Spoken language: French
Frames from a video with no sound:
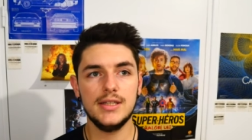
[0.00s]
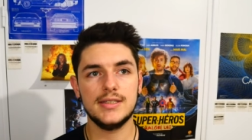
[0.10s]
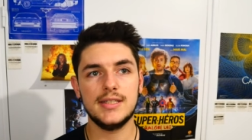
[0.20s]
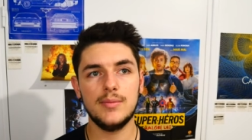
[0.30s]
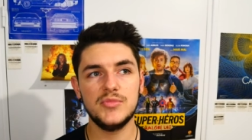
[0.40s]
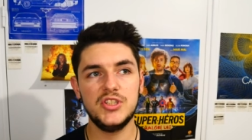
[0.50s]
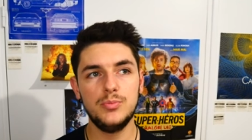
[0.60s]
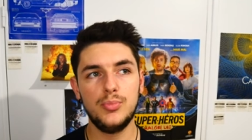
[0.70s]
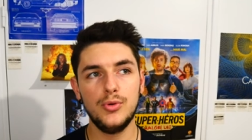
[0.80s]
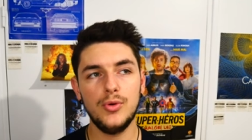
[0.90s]
C'est un
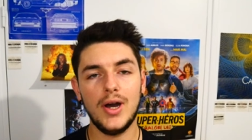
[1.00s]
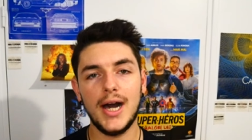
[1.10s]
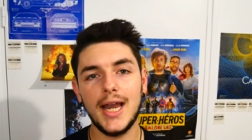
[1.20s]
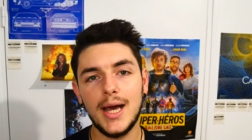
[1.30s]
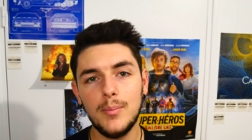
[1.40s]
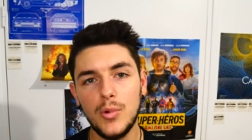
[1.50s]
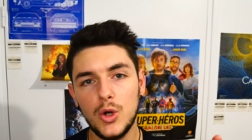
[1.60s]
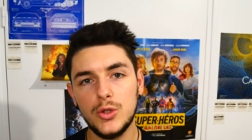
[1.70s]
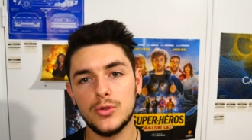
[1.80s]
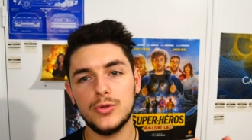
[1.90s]
petit peu à la
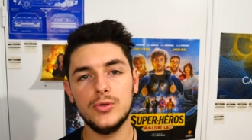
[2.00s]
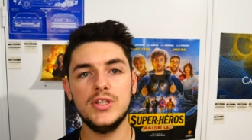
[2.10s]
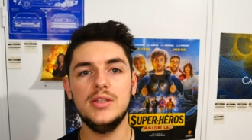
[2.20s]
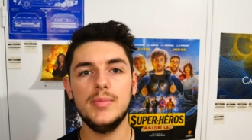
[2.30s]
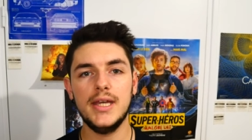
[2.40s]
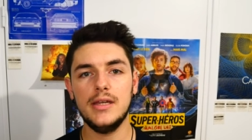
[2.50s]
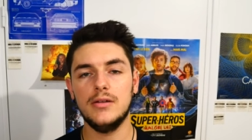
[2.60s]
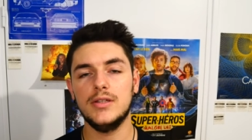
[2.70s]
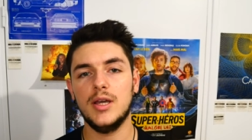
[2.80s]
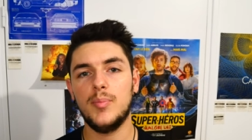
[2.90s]
mode entre
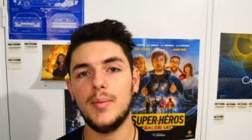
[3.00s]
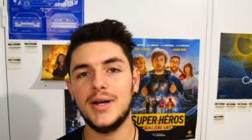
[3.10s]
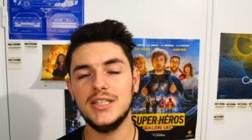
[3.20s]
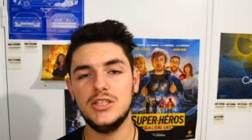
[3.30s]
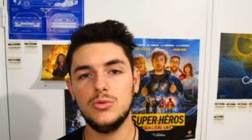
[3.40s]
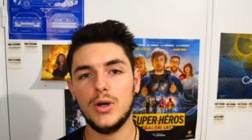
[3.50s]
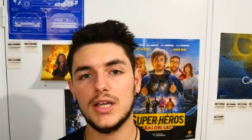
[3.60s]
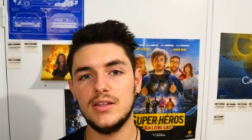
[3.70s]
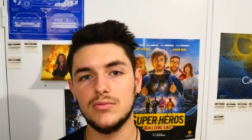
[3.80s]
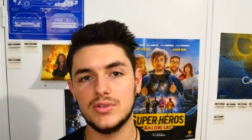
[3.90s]
guillemets. Il y a pas mal
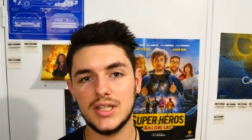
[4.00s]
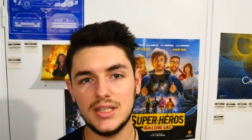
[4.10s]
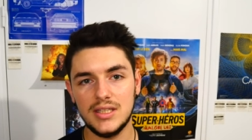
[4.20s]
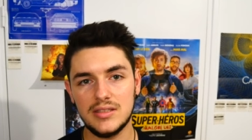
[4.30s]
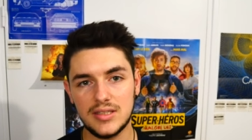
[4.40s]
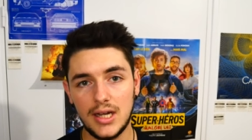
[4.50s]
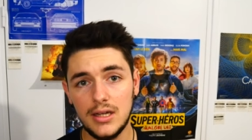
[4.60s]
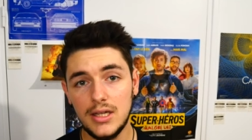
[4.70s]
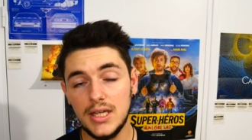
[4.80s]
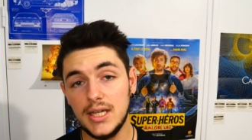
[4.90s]
d'histoires qui vont traiter de
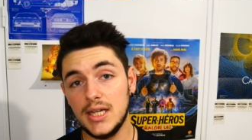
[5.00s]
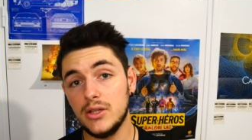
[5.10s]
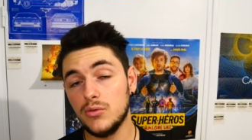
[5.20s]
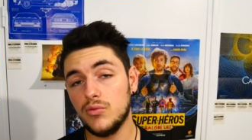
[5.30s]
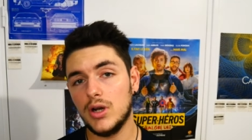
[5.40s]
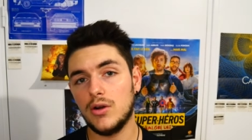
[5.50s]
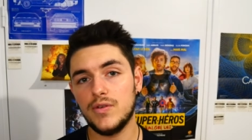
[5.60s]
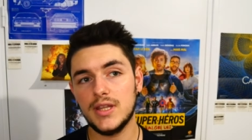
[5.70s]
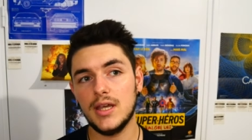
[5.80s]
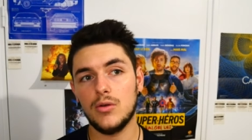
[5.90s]
ça. Et donc voilà, en
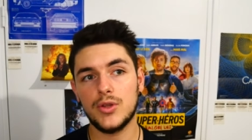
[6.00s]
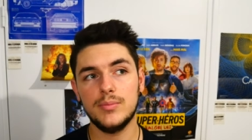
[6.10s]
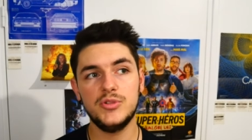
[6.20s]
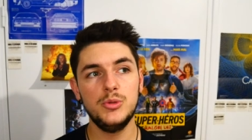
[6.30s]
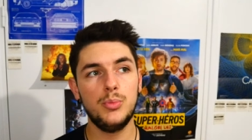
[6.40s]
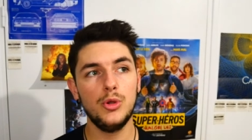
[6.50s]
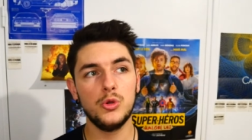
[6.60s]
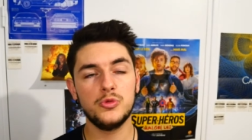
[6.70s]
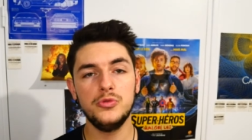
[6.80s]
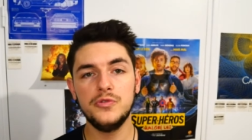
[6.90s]
fait, elle rentre un petit peu
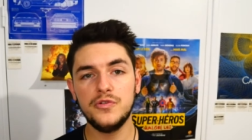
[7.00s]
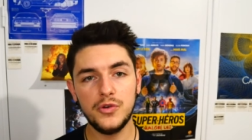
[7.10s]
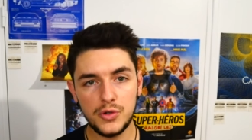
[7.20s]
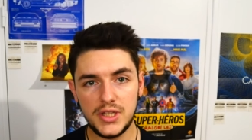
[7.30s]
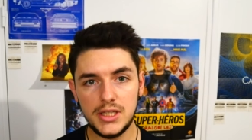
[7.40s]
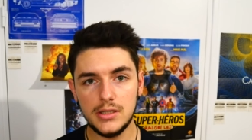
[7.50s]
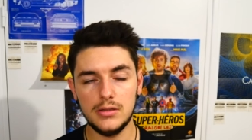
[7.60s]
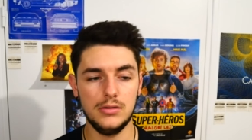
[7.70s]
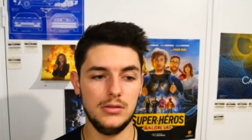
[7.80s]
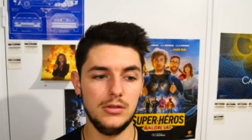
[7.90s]
dans une
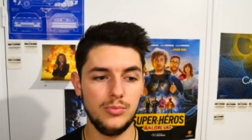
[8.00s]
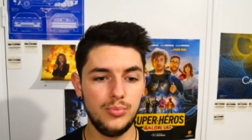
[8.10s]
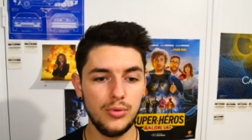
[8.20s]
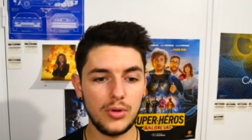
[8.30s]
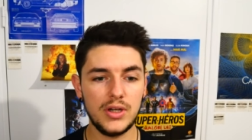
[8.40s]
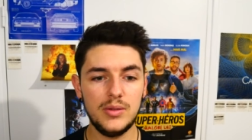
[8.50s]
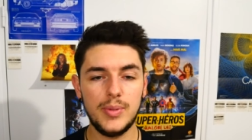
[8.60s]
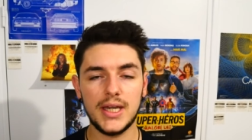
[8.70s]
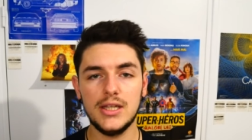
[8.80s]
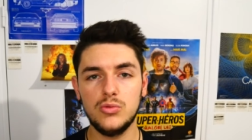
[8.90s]
folie pour
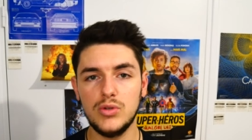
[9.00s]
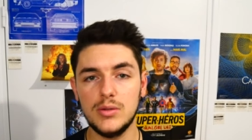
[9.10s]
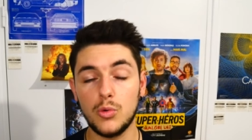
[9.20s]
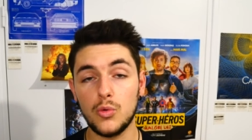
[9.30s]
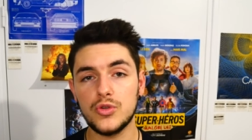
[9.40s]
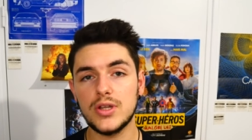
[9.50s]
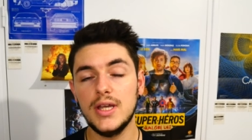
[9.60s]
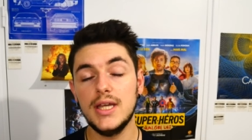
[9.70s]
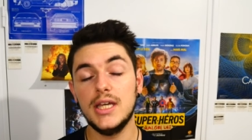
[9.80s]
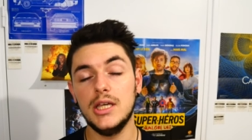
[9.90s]
libérer tous les
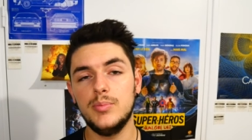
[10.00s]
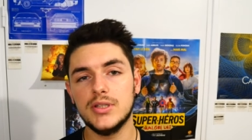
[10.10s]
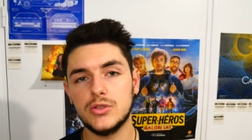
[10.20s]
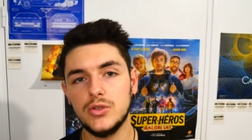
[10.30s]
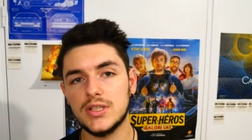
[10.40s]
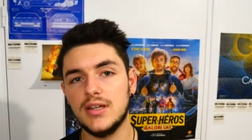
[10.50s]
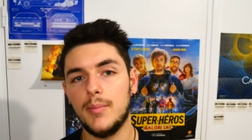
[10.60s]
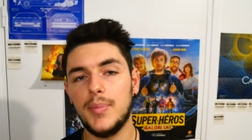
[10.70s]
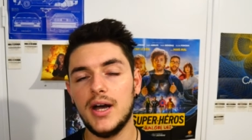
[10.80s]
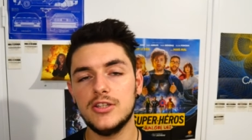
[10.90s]
monstres. Et bien sûr, ça
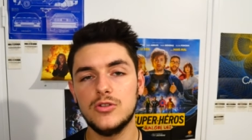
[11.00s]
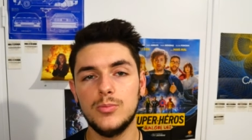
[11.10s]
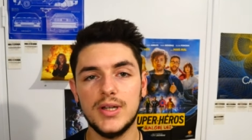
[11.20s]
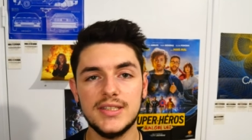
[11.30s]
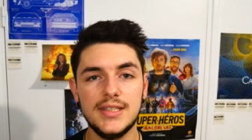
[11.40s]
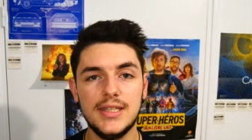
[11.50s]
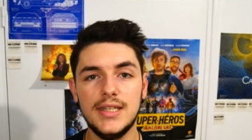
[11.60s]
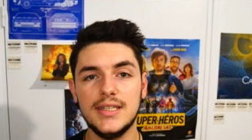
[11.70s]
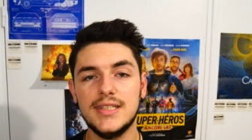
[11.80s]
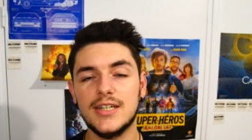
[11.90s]
va pas se passer
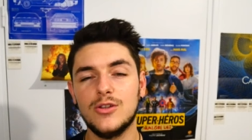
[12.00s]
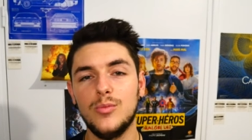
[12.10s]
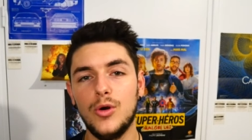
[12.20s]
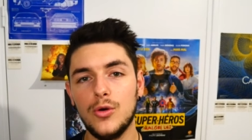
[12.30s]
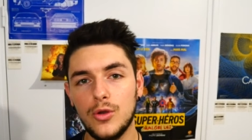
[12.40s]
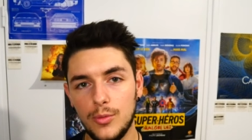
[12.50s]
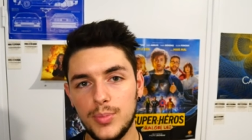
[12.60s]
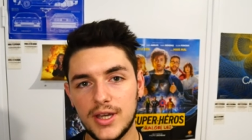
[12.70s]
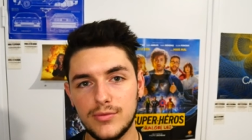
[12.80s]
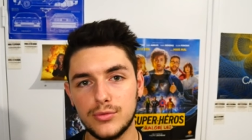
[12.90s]
exactement
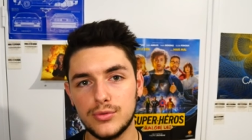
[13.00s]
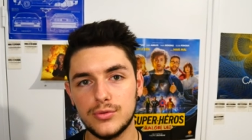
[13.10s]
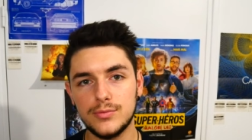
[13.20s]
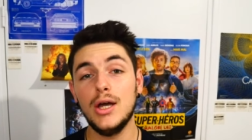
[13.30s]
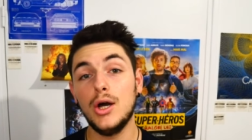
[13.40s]
comme prévu.